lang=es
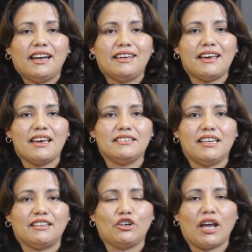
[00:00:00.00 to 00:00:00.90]
Ella es
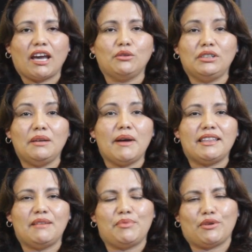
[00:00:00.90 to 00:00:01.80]
directora
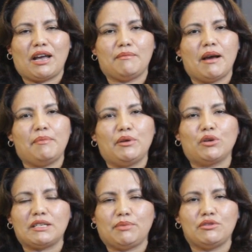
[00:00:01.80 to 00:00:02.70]
ejecutiva del programa
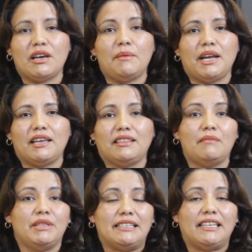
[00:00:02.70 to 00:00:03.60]
Perú Responsable
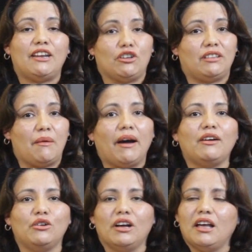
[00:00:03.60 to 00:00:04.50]
del Ministerio de Trabajo.